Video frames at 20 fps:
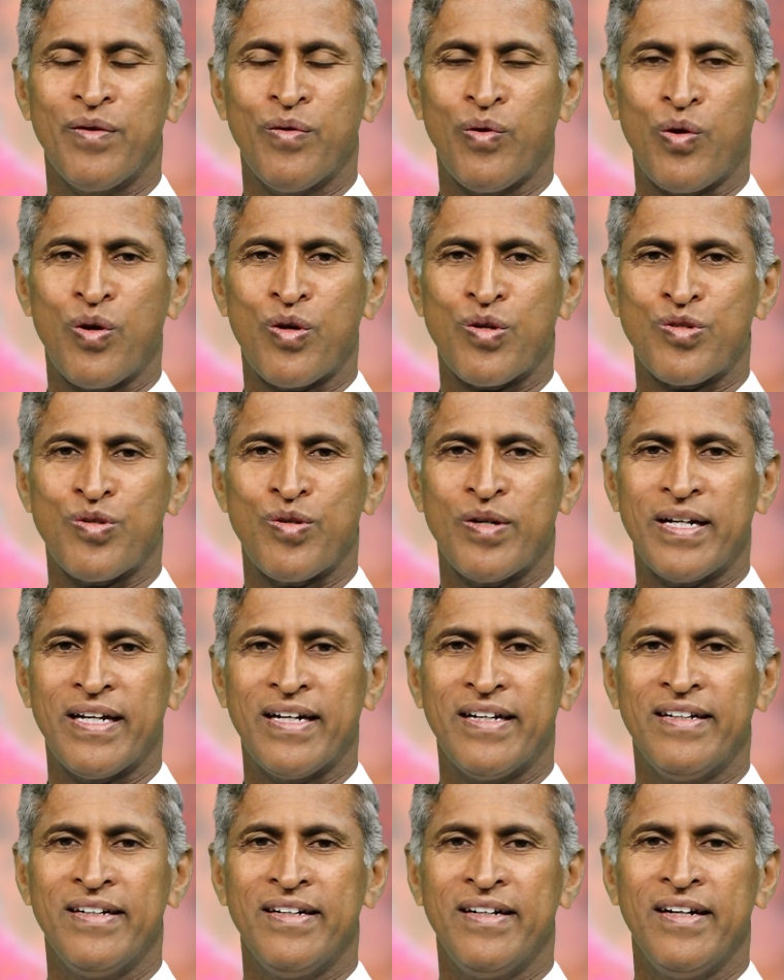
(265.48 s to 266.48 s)
ఒక్కొక్క చోట
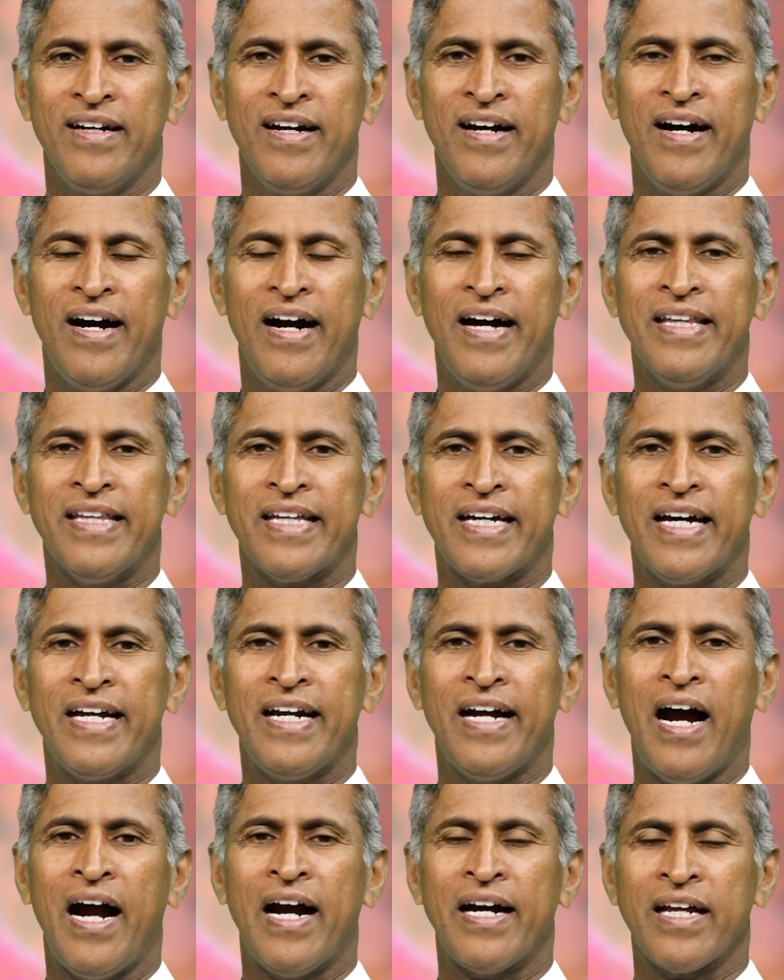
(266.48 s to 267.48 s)
అందుకని
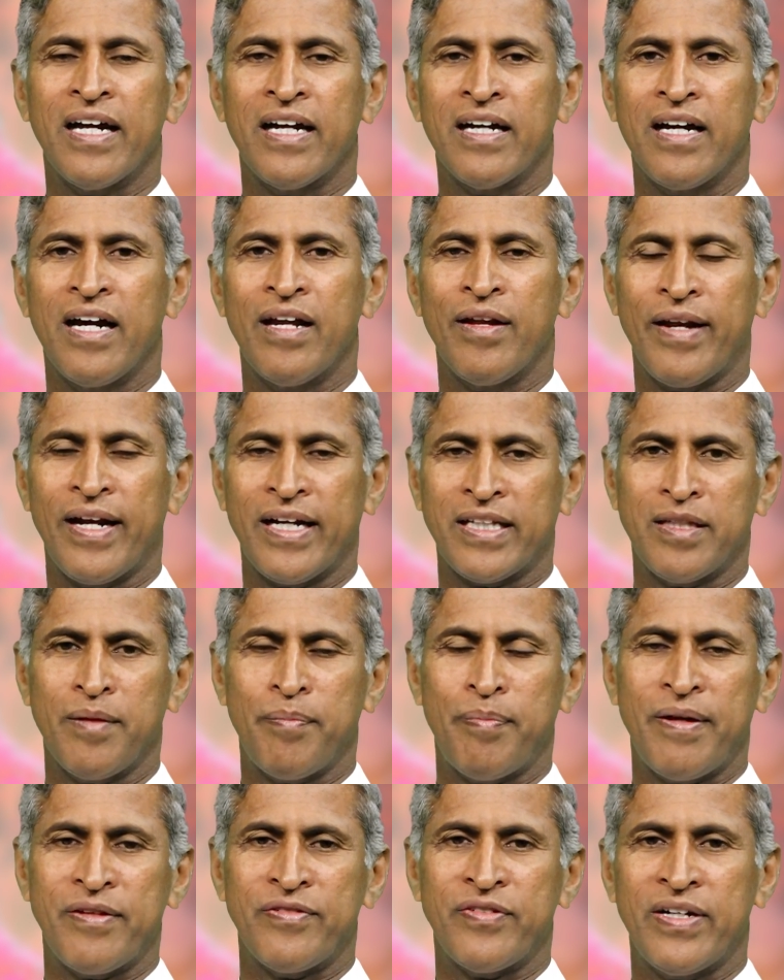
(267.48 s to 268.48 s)
ఆటంకాలు రక్త
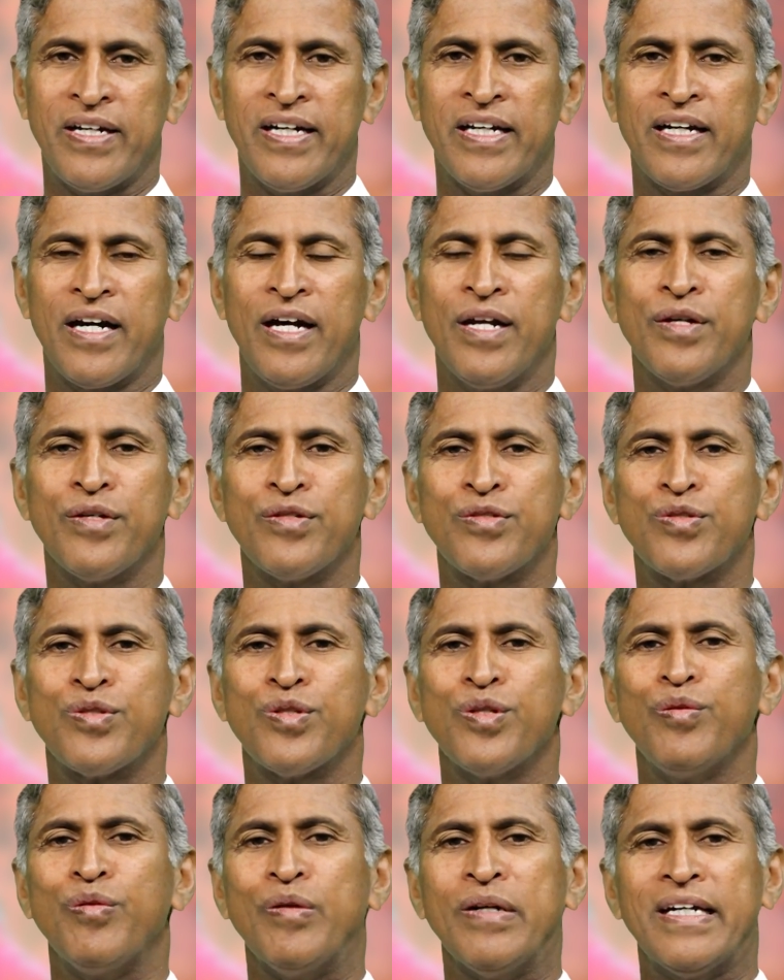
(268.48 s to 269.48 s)
ప్రసరణ
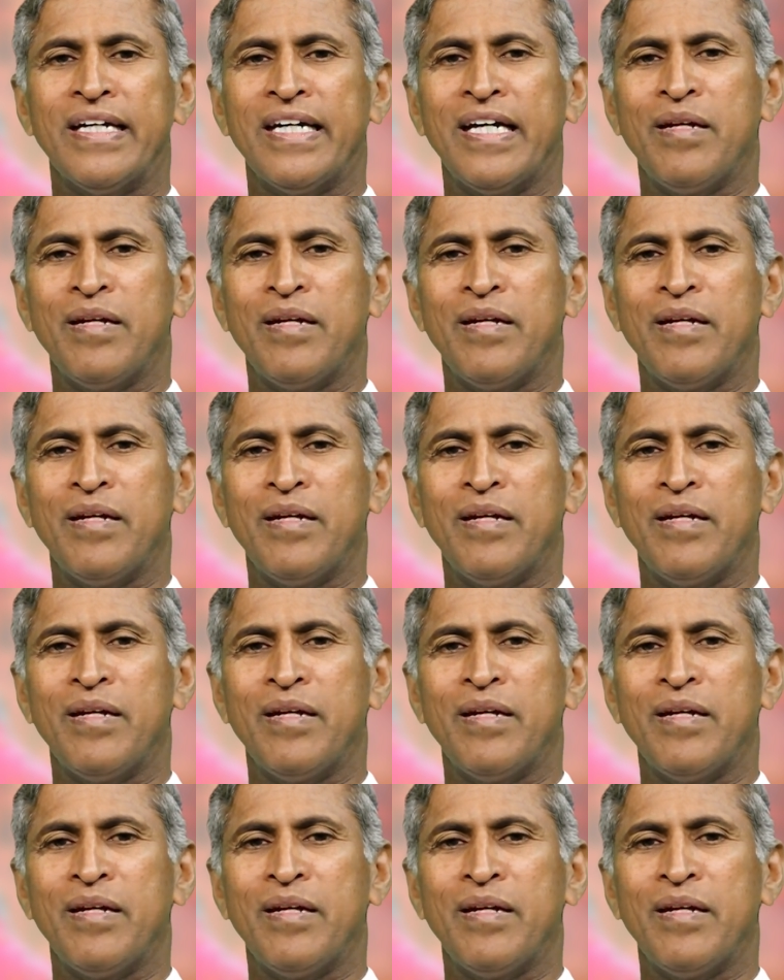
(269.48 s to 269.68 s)
కలిగిస్తూ ఉంటాయి